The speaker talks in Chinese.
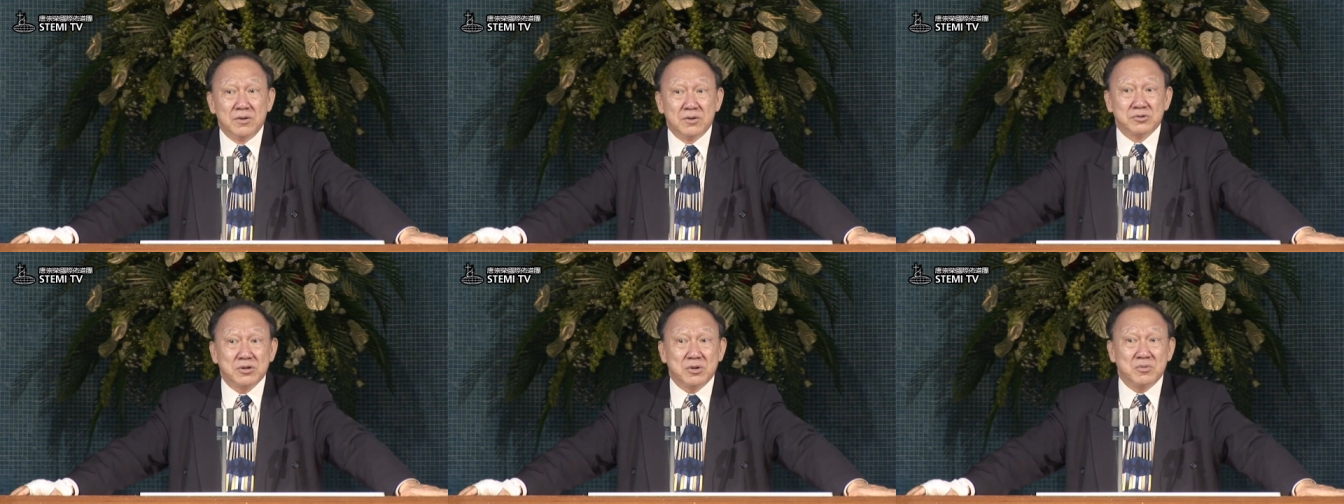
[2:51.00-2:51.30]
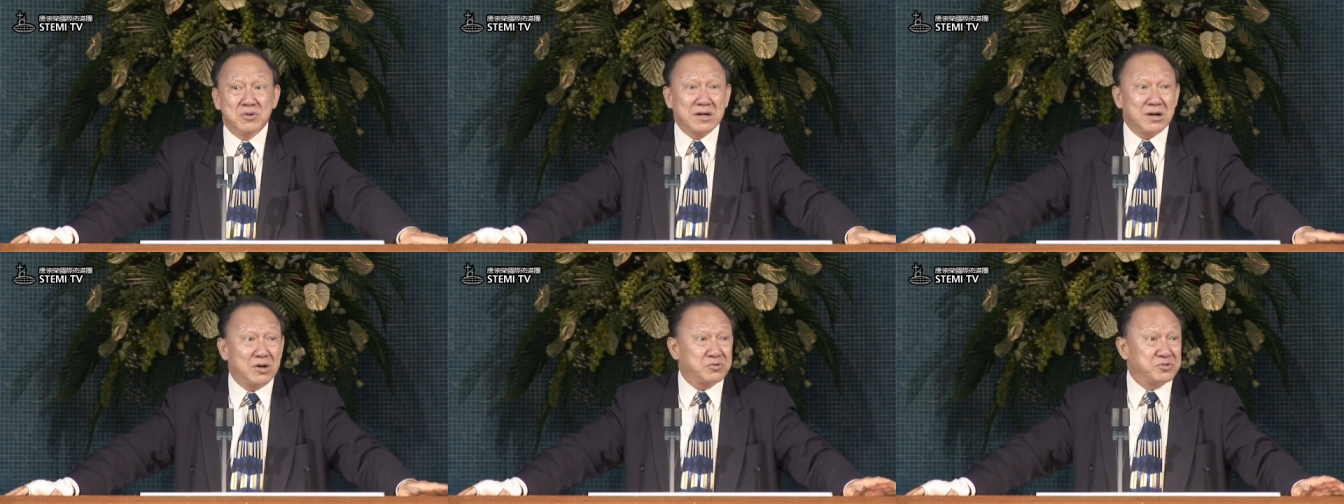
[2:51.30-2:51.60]
所以
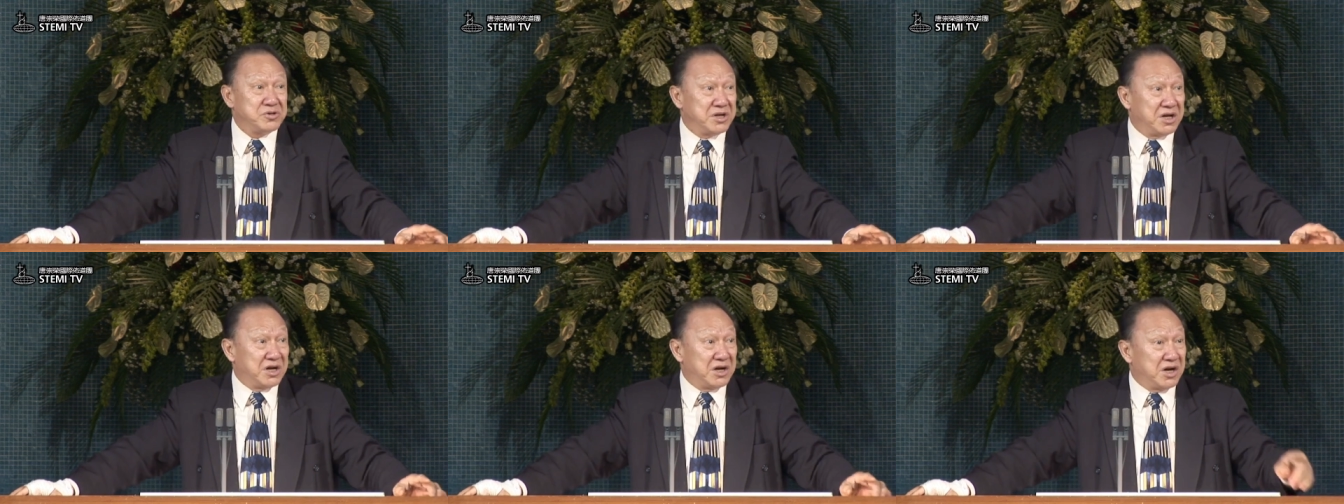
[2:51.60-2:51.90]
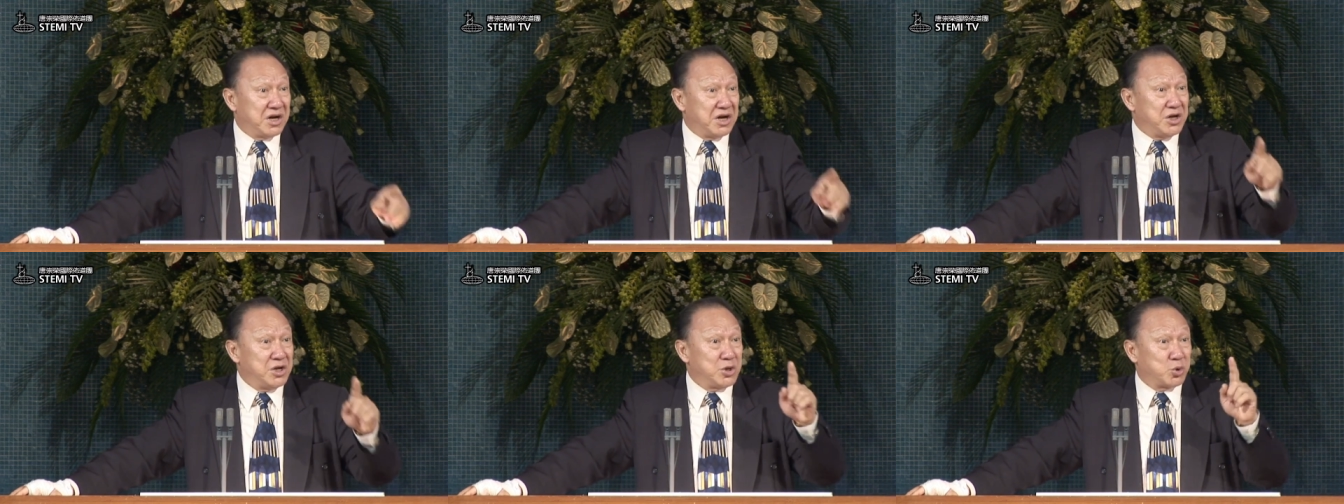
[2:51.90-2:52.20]
我告诉你，
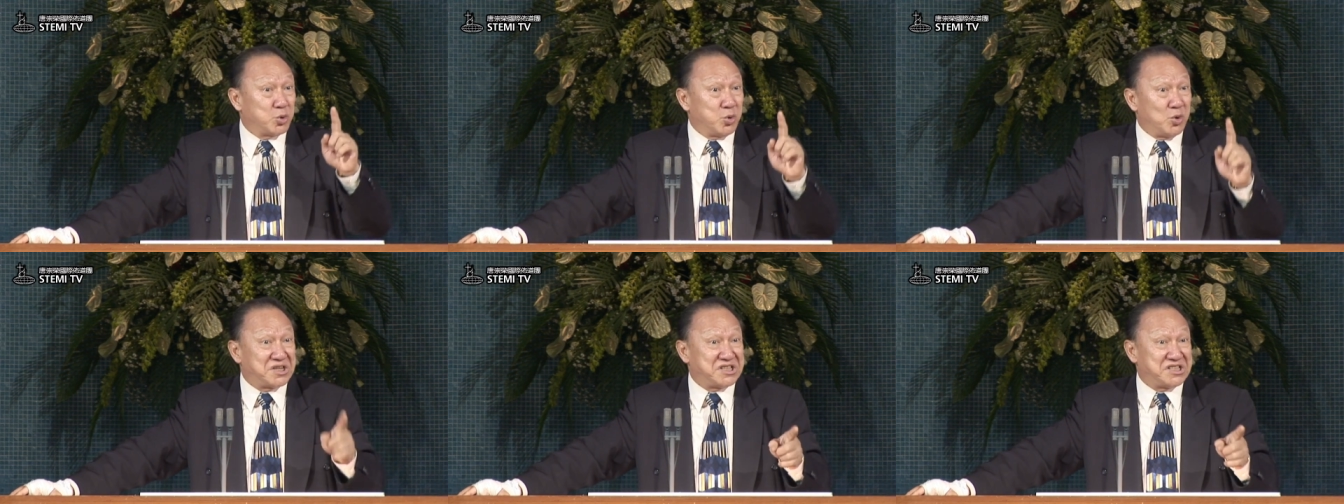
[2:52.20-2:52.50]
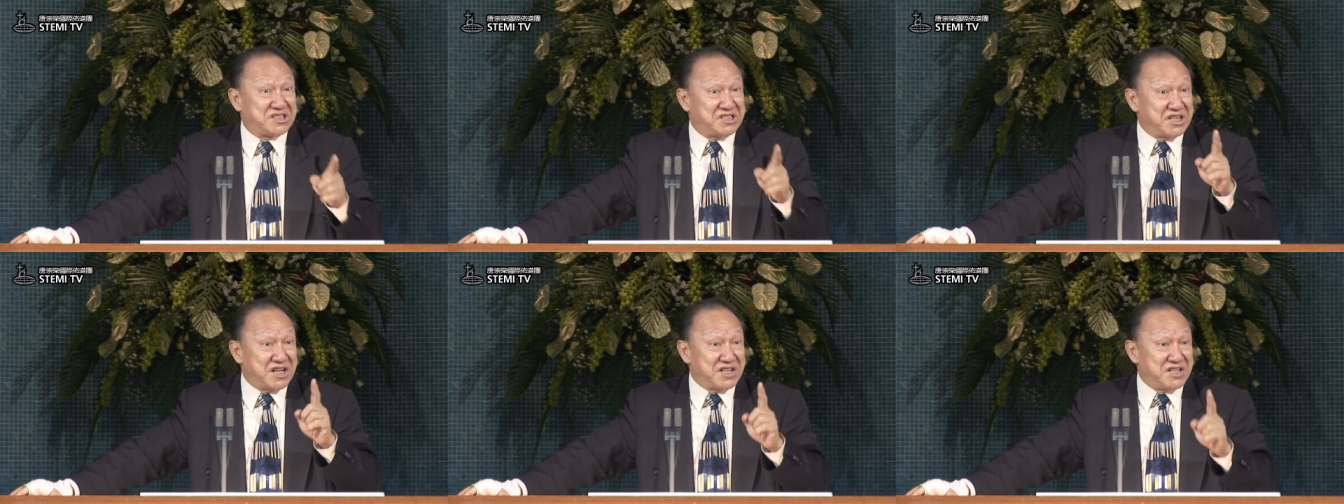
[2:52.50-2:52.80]
很多
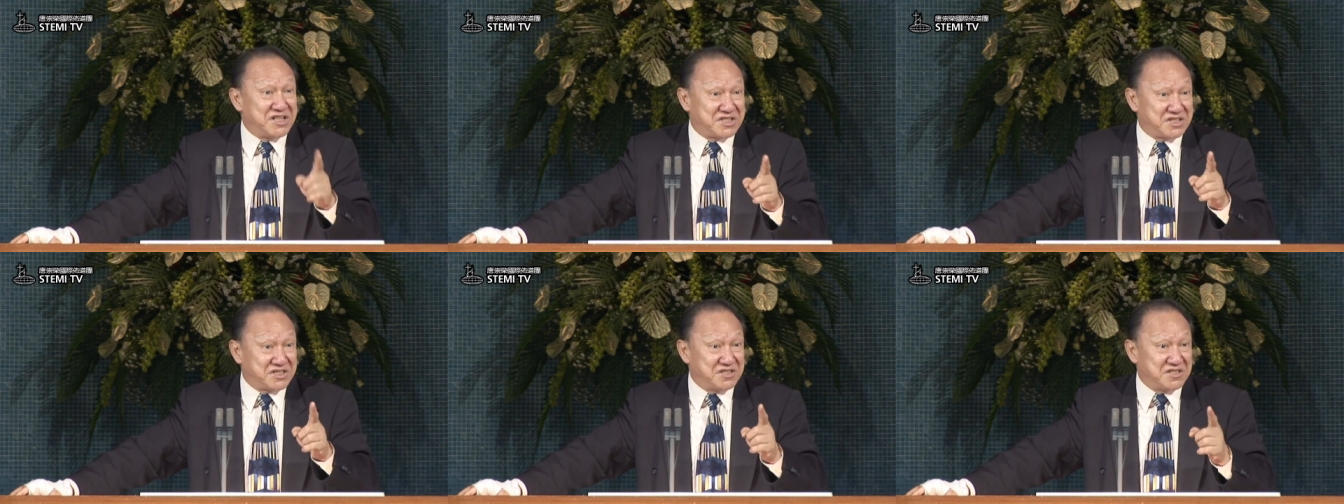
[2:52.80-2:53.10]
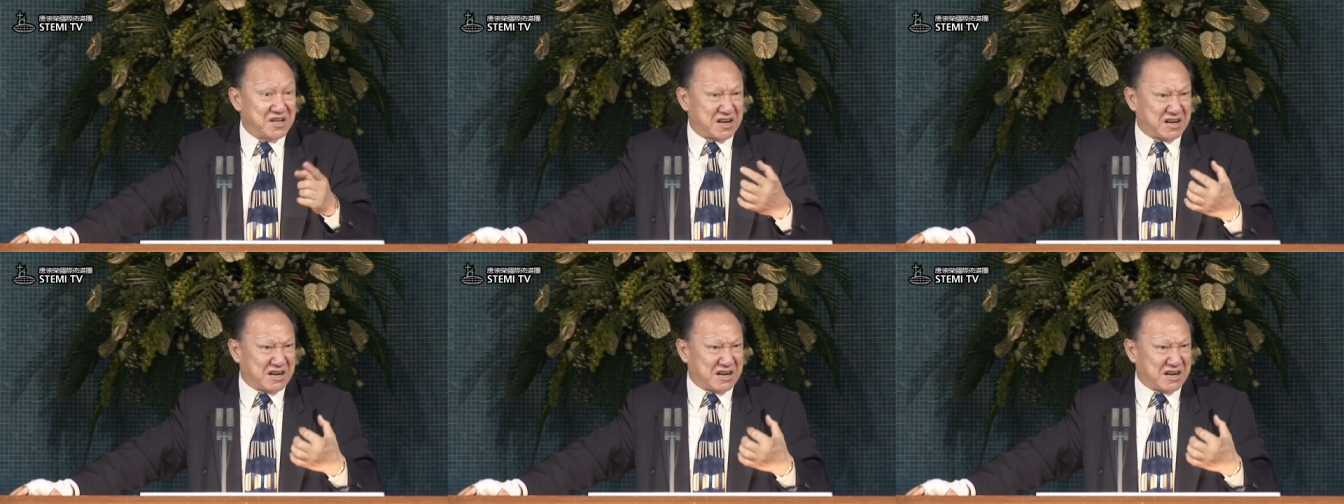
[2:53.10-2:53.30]
先知啊，